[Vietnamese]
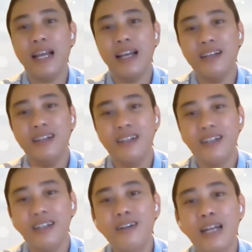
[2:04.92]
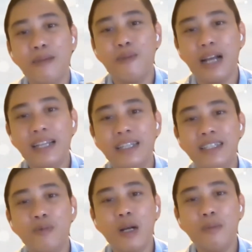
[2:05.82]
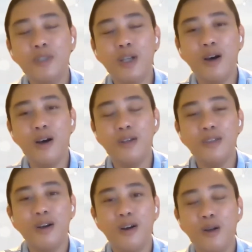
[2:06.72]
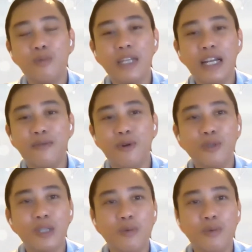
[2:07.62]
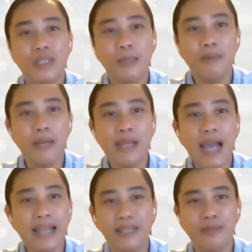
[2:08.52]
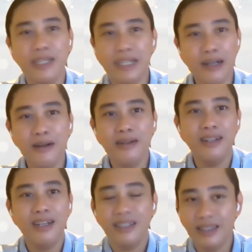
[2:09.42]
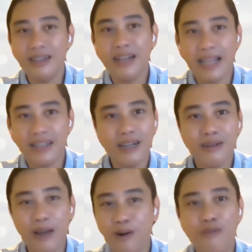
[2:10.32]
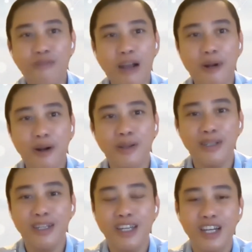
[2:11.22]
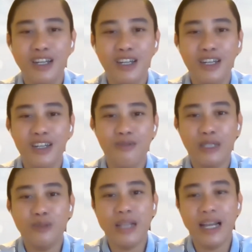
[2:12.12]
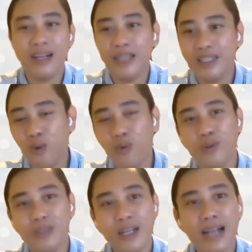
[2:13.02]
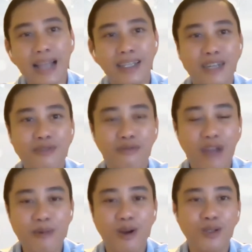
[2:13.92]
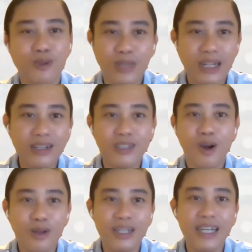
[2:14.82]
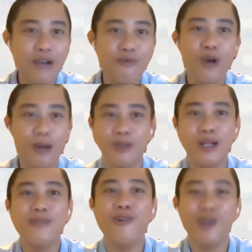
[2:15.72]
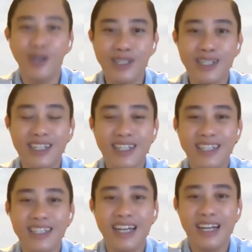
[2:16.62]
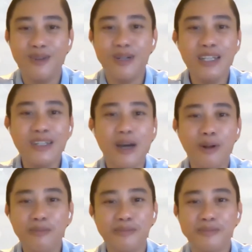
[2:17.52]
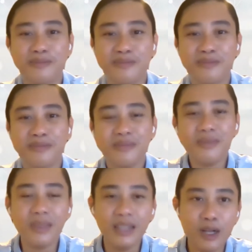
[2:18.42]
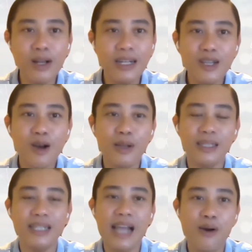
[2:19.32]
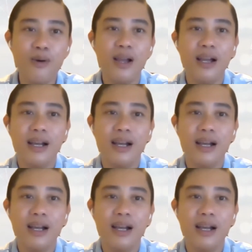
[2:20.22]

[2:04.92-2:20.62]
ta đưa ra một cái chống công cho công ty anh Phú, chấm KPI, chấm cái gì đó. Tất cả những đó đều có phương pháp rồi. Và chúng ta có thể dùng tất cả những cái phương pháp đó, chúng ta lựa chọn những cái nào phù hợp cho logo thôi. Đã, cũng đỡ nhức đầu lắm. Thì đó là lý do mà tại sao